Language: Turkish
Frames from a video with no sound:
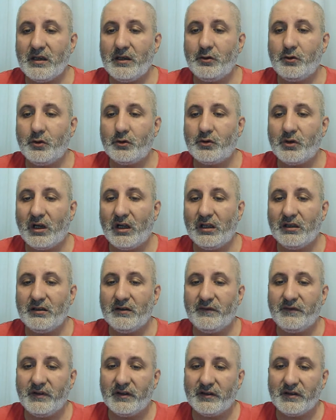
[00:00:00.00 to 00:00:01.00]
En kötü
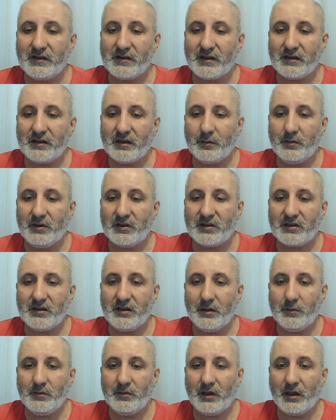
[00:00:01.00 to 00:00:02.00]
aldığın fiyata
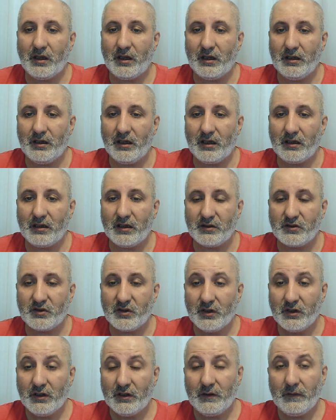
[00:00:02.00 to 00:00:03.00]
satabilirsin. Hem hala genç.